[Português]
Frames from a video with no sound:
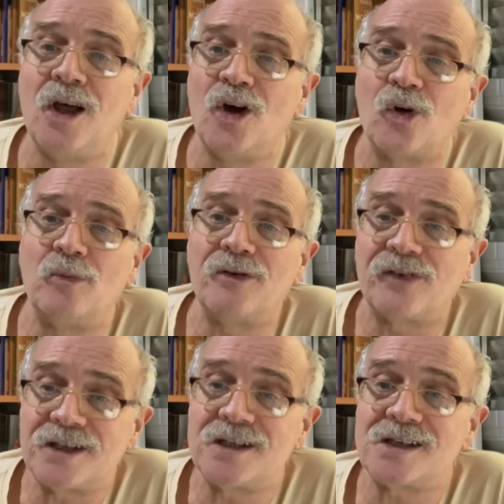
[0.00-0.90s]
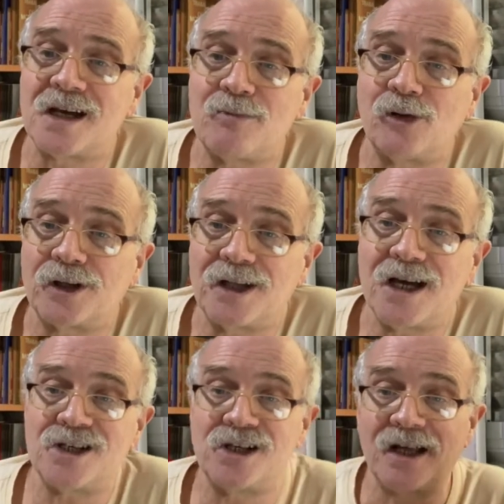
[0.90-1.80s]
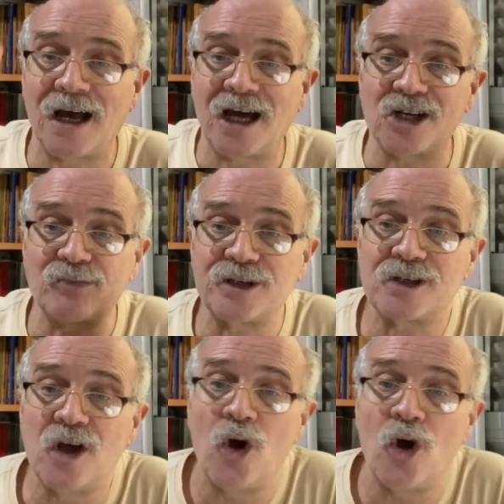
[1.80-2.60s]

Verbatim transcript: como enfatiza a reportagem, aspas,